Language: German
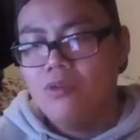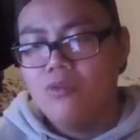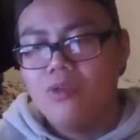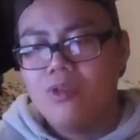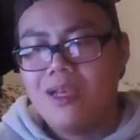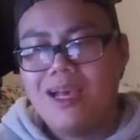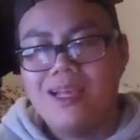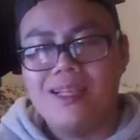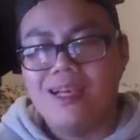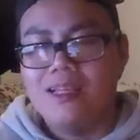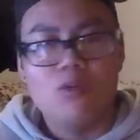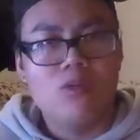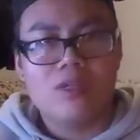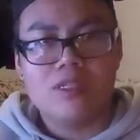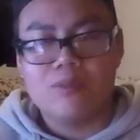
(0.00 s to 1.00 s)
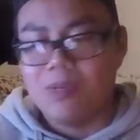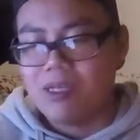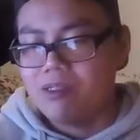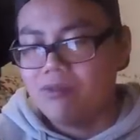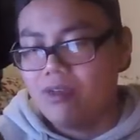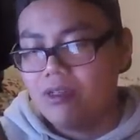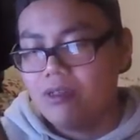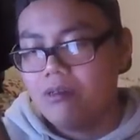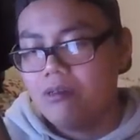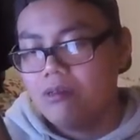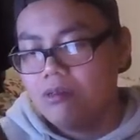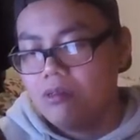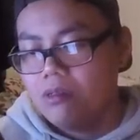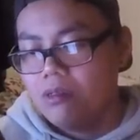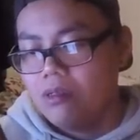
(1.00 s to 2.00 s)
wo ich alle Alolas maxen werde.
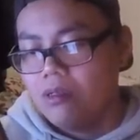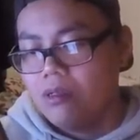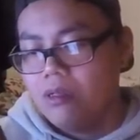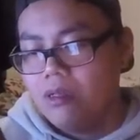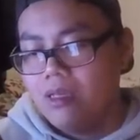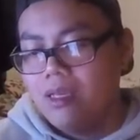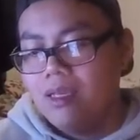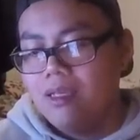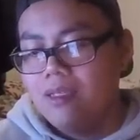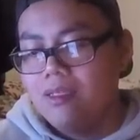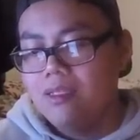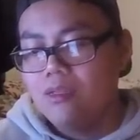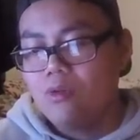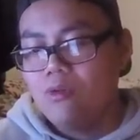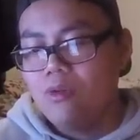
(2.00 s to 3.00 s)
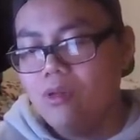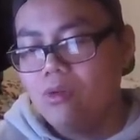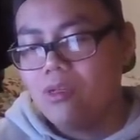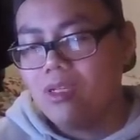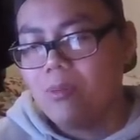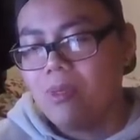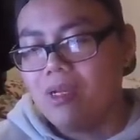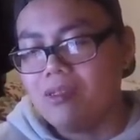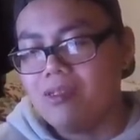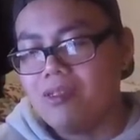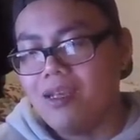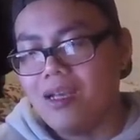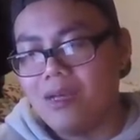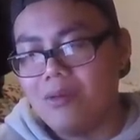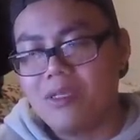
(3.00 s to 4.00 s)
Nido 100 Max
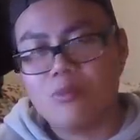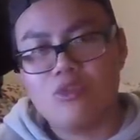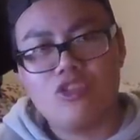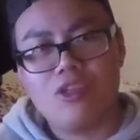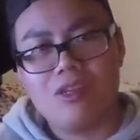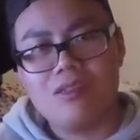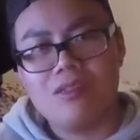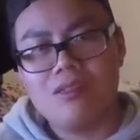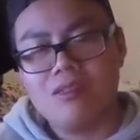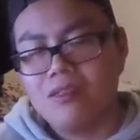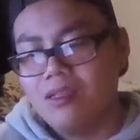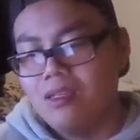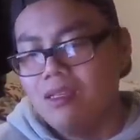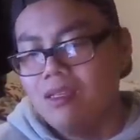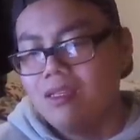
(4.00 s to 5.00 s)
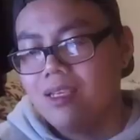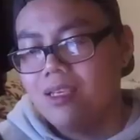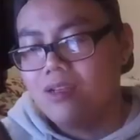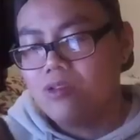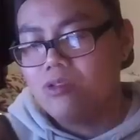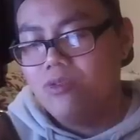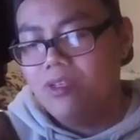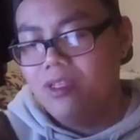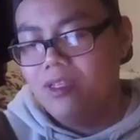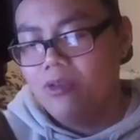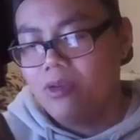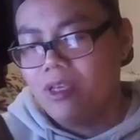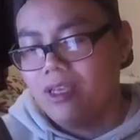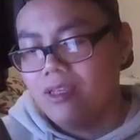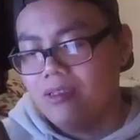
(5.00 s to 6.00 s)
habe ich am Start. Genauso wie
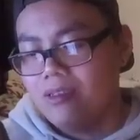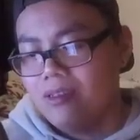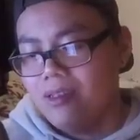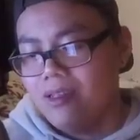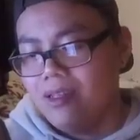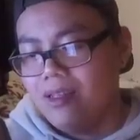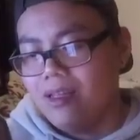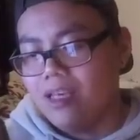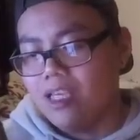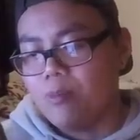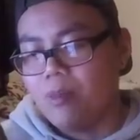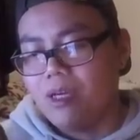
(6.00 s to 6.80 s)
Nido King. Habe ich